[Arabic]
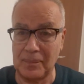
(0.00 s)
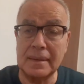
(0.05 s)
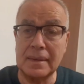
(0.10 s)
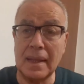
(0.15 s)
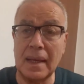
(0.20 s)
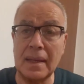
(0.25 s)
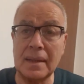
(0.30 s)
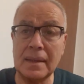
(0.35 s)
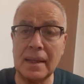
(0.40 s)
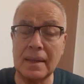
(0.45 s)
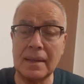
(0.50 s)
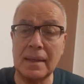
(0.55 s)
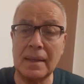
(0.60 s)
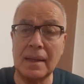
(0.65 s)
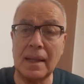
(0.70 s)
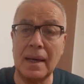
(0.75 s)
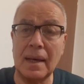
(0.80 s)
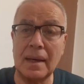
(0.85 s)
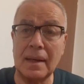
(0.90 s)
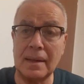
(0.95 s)
ثانيا
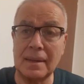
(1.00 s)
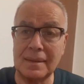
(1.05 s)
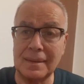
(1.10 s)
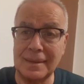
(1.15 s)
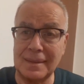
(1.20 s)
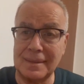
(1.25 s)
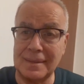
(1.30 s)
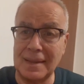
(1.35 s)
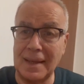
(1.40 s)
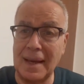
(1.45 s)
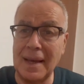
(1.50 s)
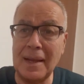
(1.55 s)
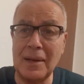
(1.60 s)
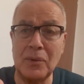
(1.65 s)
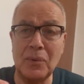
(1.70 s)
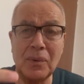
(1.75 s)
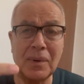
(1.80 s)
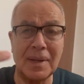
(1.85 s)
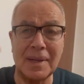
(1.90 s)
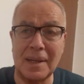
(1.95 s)
الآن أنت هاي
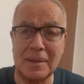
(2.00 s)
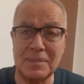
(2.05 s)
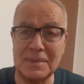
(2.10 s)
اللغة اللي